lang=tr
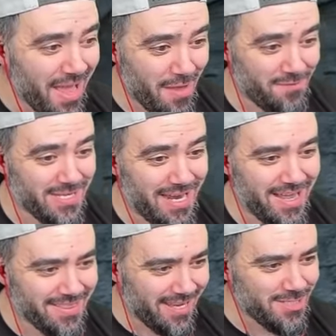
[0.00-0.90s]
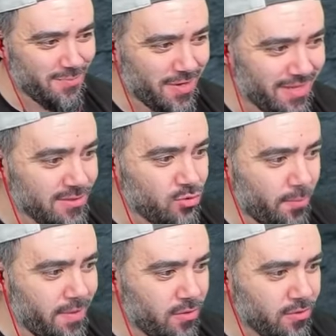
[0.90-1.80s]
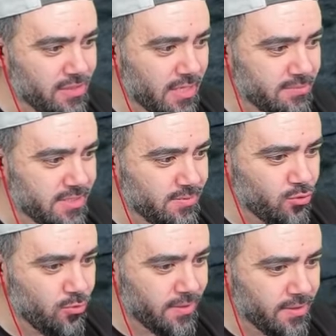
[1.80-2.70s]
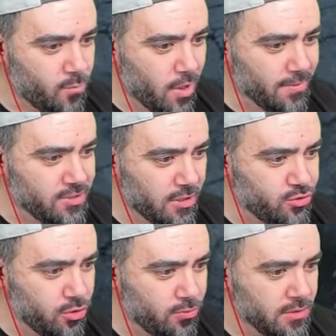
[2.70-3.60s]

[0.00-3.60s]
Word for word: Efsane atlayış bu arada. Zombiler orada tam sesimi duymadı. Bu araba çalışıyor mu?